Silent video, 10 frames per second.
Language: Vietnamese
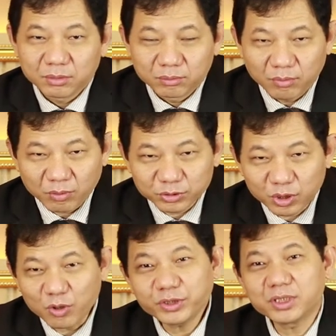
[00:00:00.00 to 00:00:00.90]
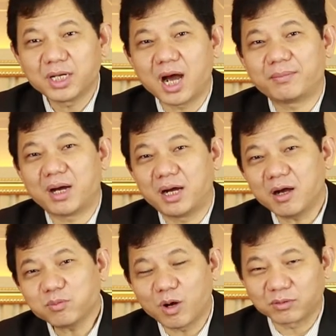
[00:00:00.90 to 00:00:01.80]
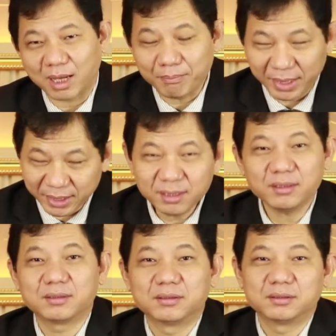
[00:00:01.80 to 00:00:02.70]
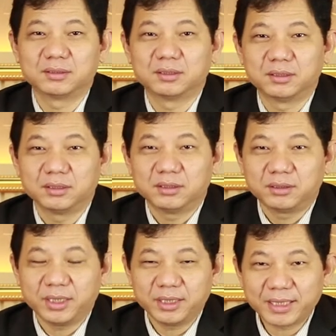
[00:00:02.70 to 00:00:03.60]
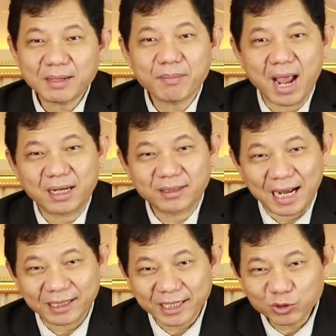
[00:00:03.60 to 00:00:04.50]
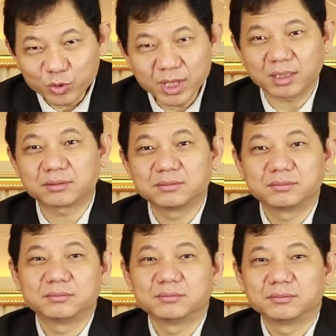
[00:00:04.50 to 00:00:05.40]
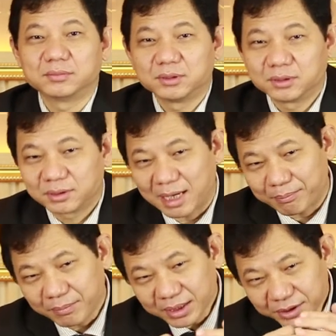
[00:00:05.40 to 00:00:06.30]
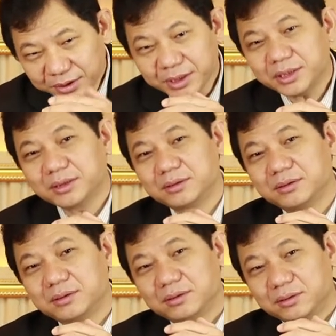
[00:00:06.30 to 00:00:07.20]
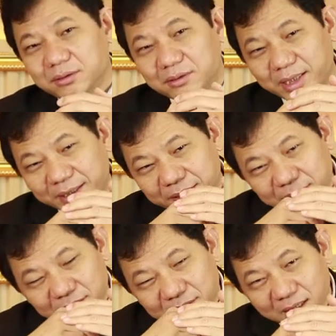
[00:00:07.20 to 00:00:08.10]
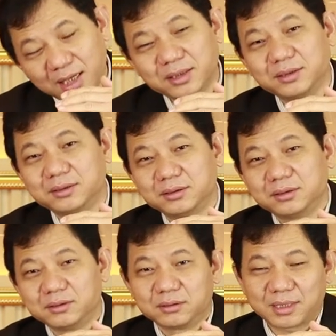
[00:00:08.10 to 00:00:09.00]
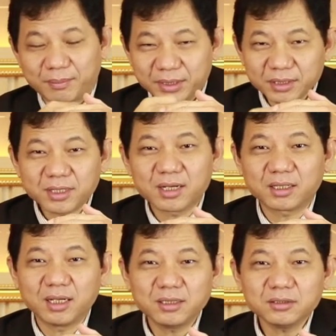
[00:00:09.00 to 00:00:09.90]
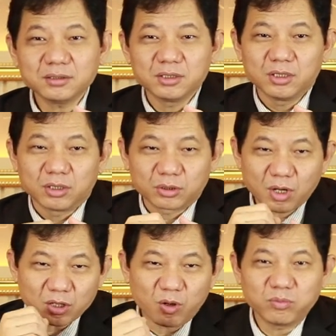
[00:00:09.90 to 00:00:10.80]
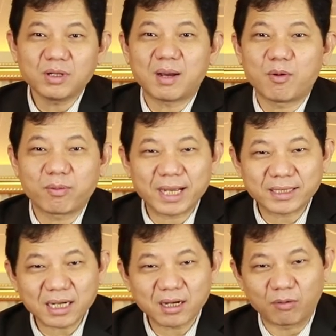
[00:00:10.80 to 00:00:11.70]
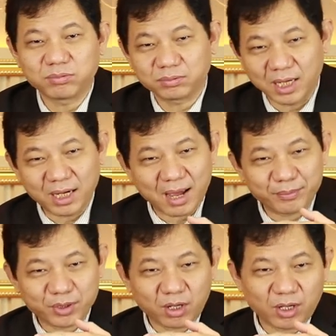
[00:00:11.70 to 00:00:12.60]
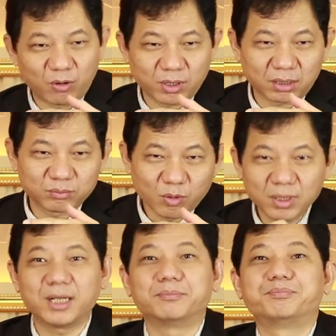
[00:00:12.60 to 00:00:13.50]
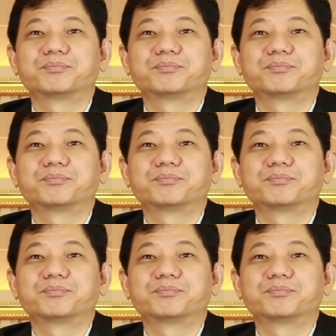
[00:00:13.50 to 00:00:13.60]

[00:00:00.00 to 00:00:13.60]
một số trường hợp ở góc độ thẩm mỹ thì các bạn đặt cái túi ngực nằm bên dưới cái cơ nằm bên dưới cơ ngực lớn nó cũng là một cái tác động để làm cho đầu ngực bung lên